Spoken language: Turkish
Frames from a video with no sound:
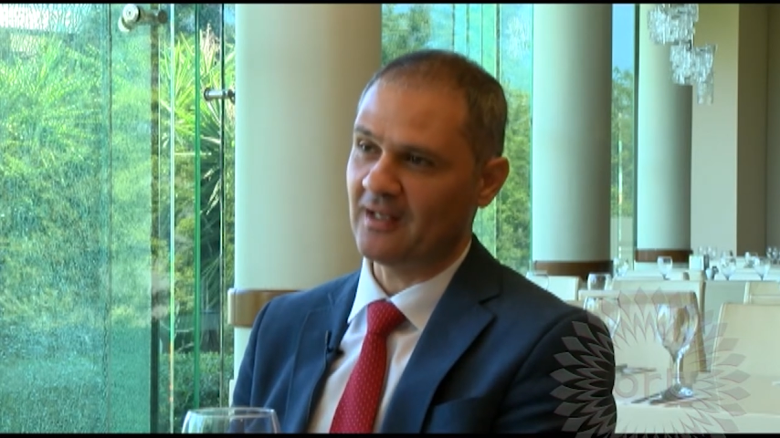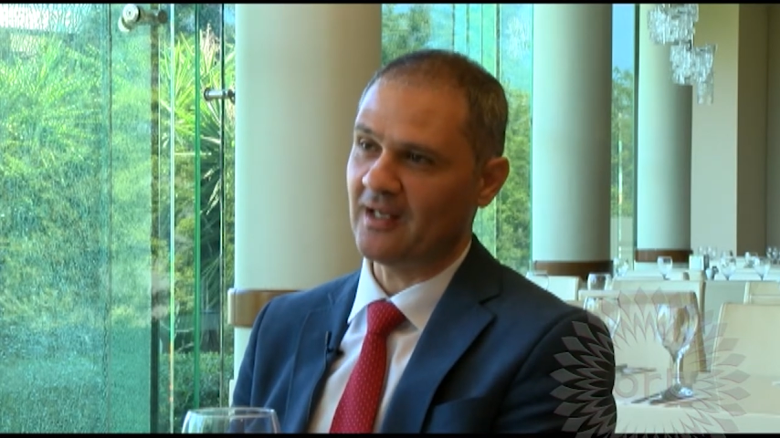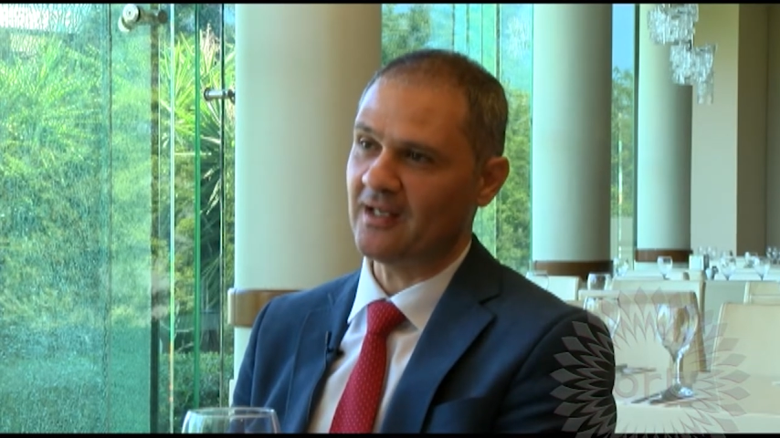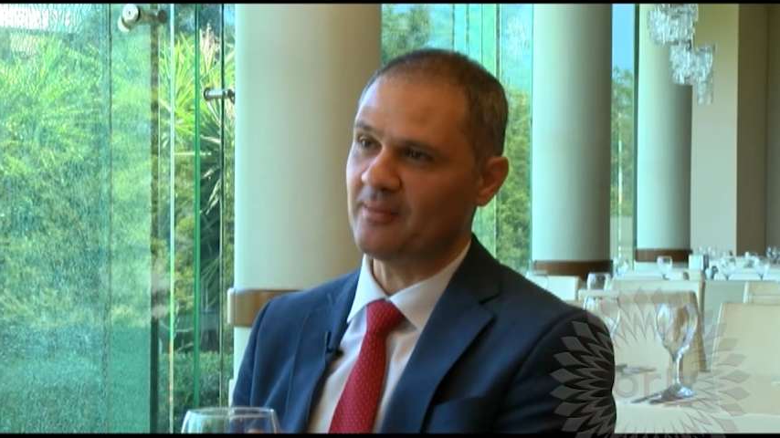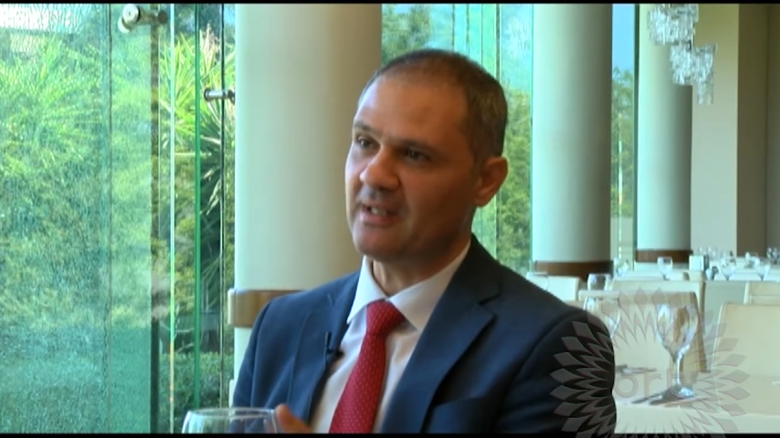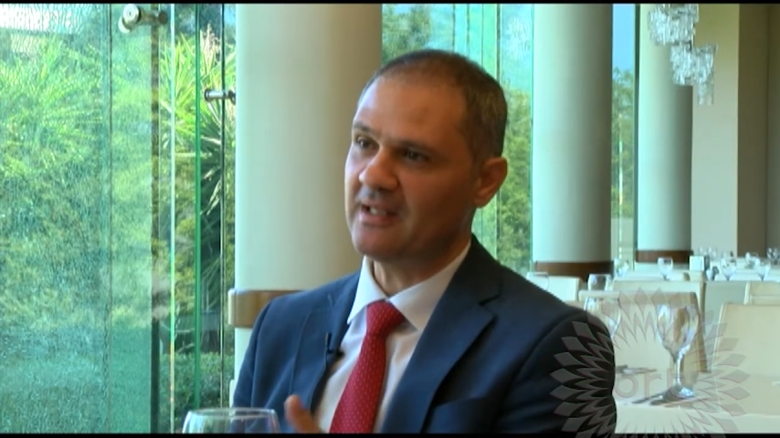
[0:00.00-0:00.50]

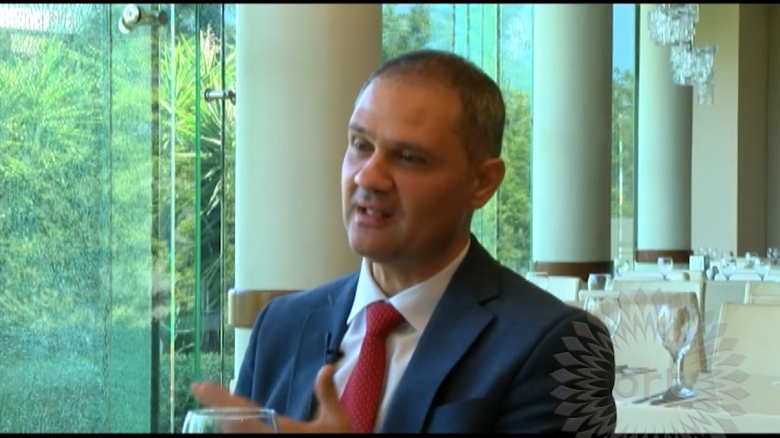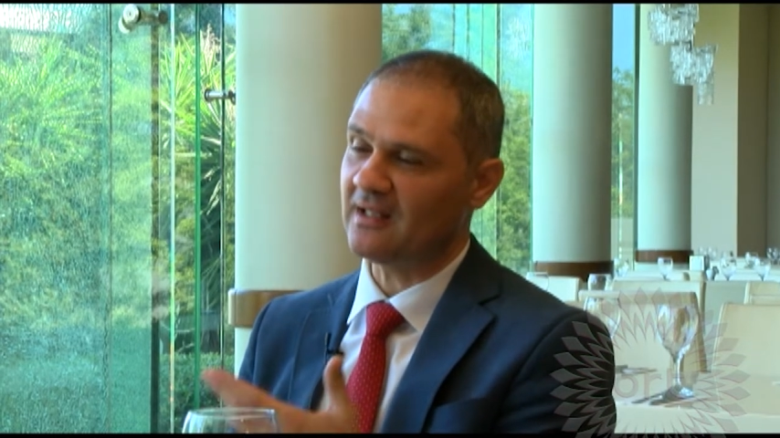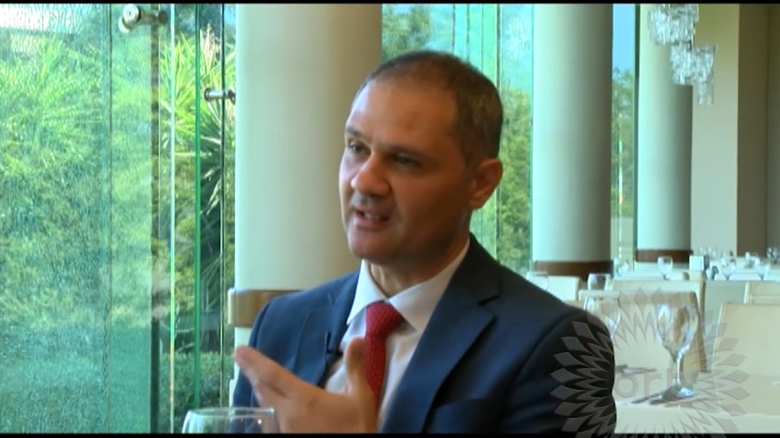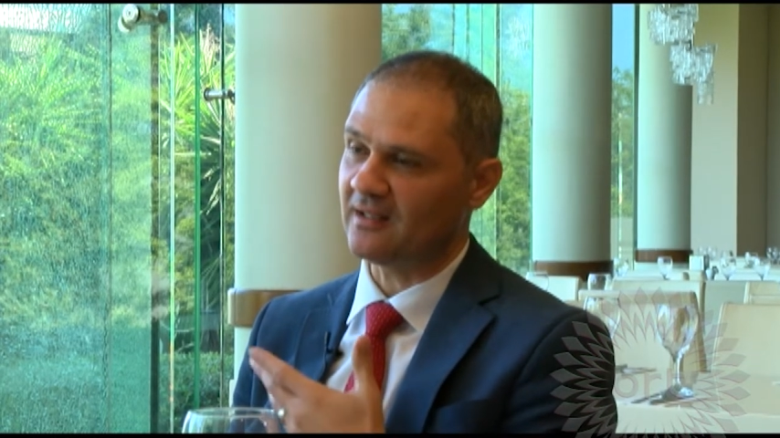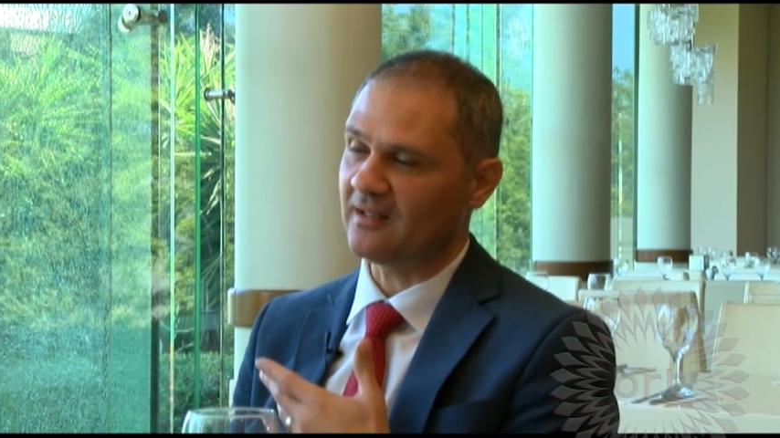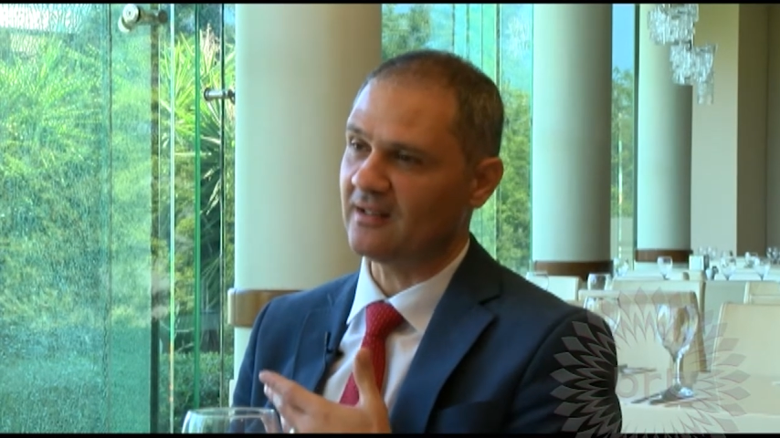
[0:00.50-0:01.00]
Yani ben
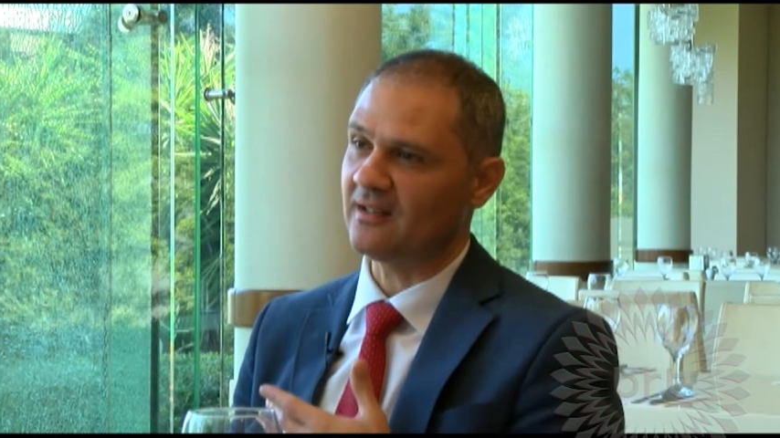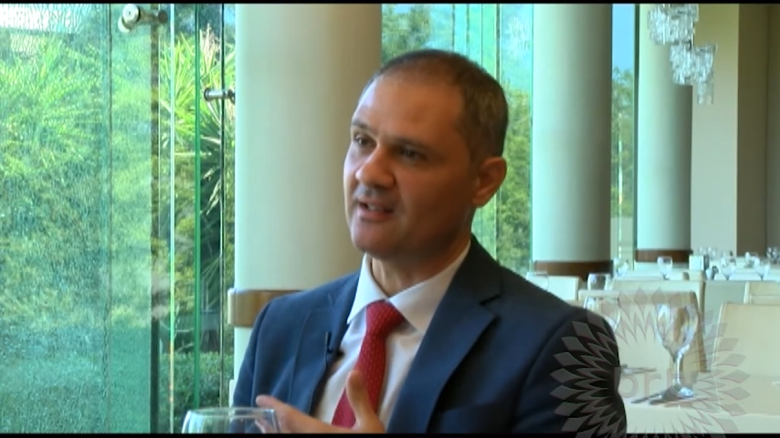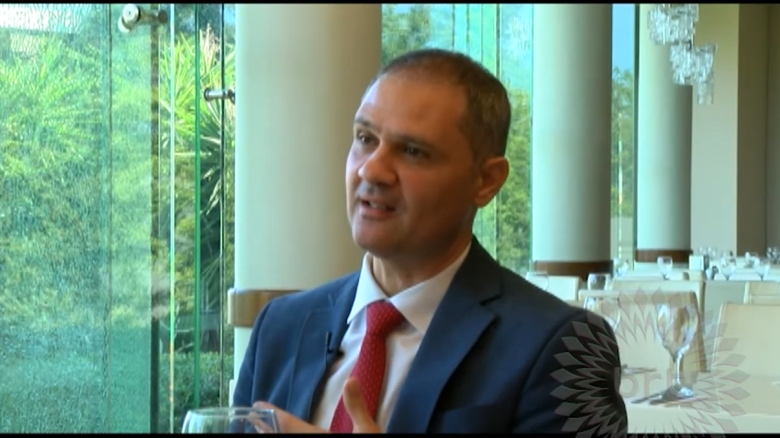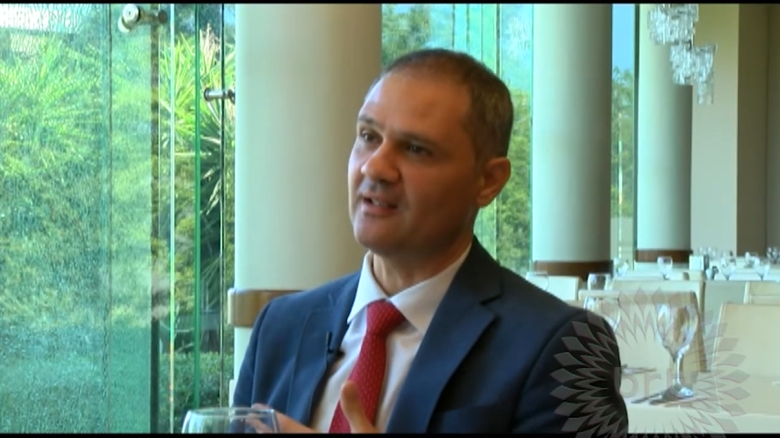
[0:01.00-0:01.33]
de e,